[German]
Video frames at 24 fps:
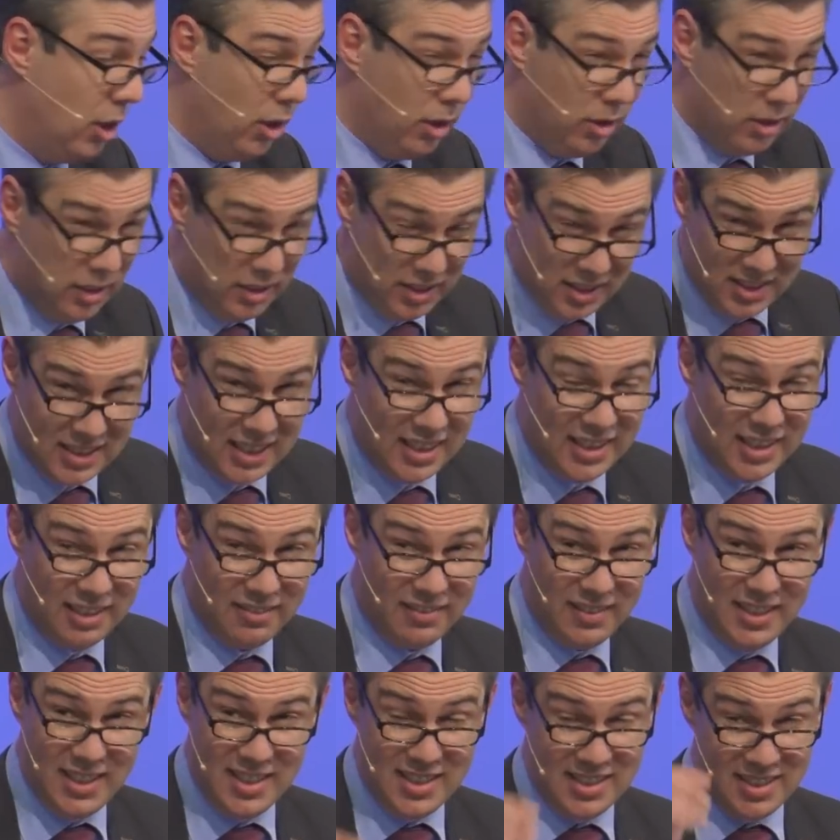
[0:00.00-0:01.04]
Und
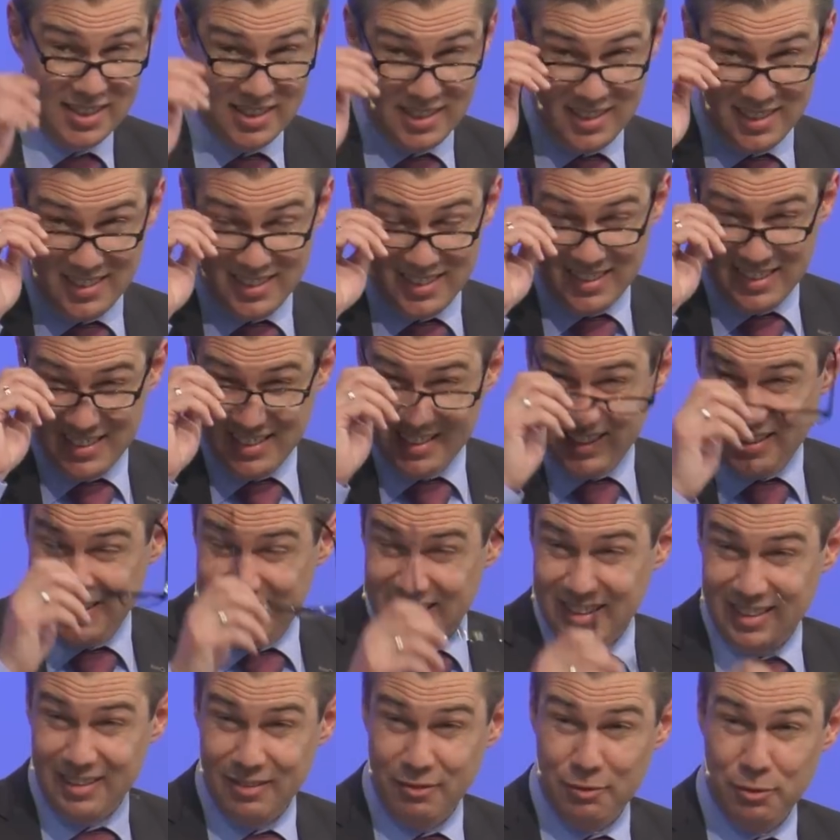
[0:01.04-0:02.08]
interessanterweise
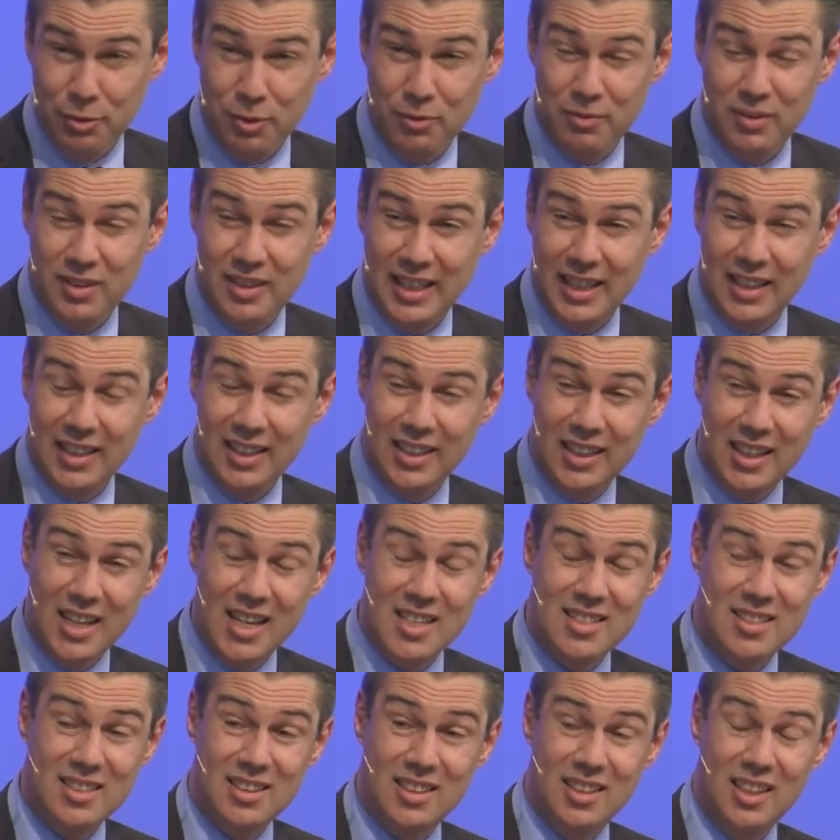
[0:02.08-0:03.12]
würden wir denken,
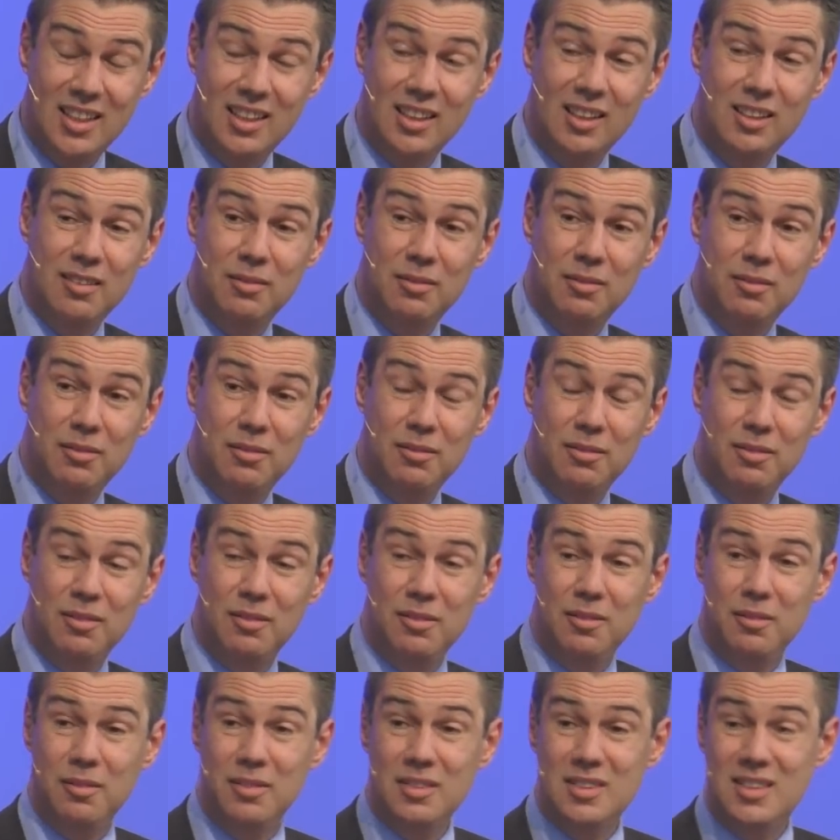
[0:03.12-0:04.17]
ja, sie gingen
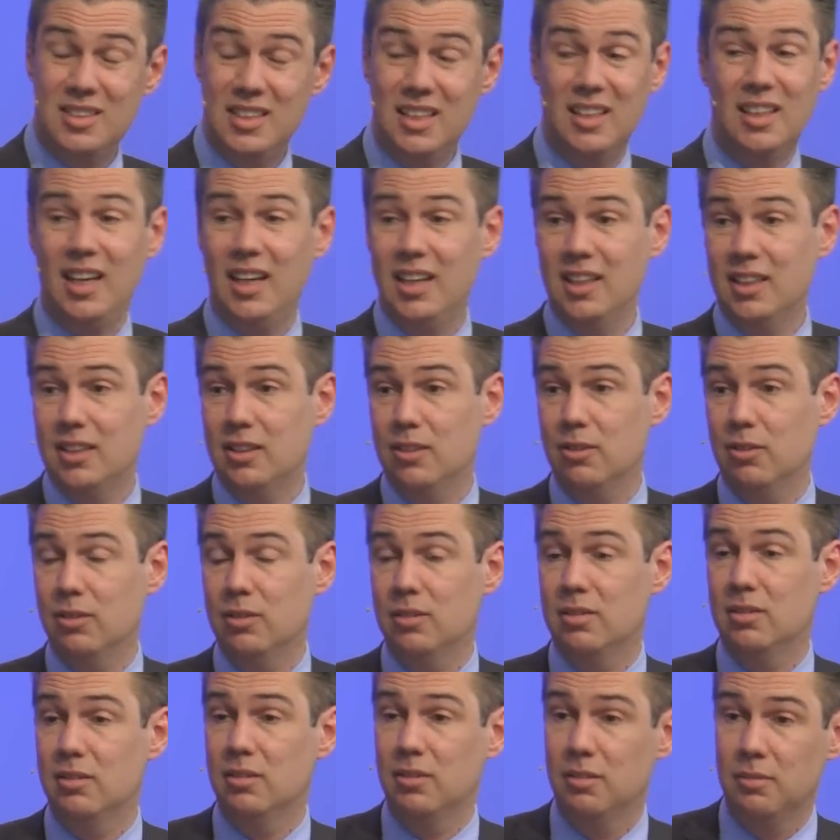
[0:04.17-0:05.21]
siegreich und